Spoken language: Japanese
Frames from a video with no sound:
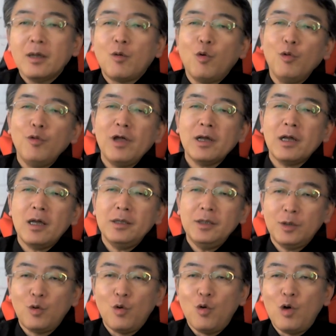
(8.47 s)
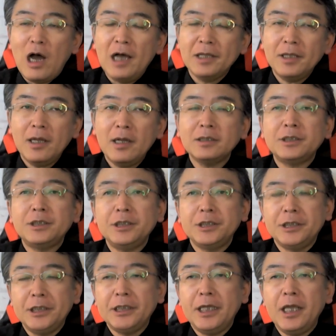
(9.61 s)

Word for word: コロナ禍以降、新し